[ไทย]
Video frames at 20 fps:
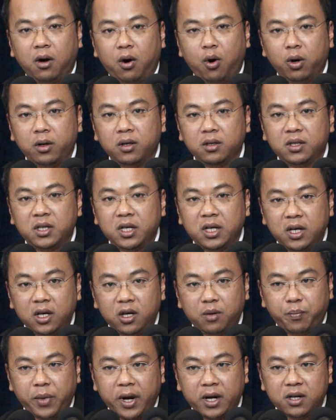คนที่
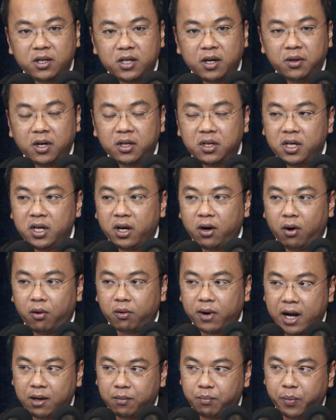เป็นเจ้าหน้าที่ของ
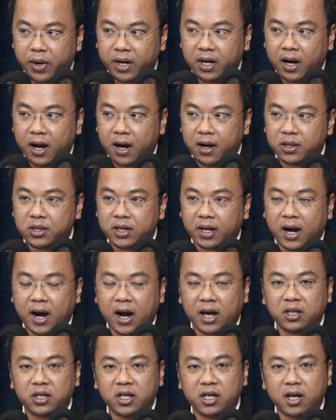รัฐเป็นข้าราชกา
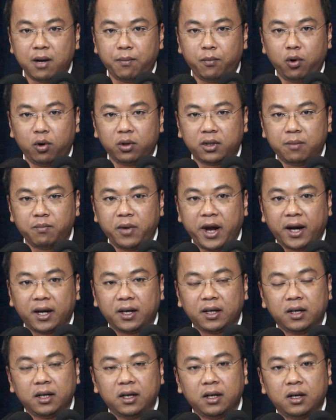รที่ดำรงตำแหน่ง
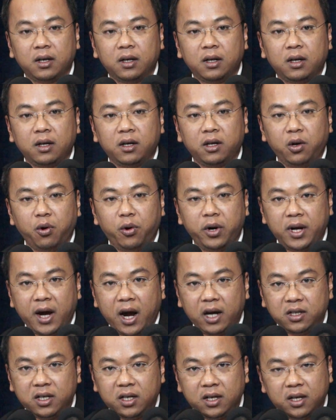โดยห
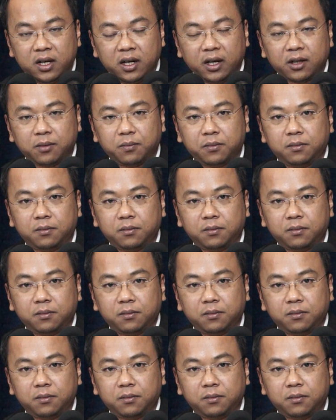น้าที่เนี่ย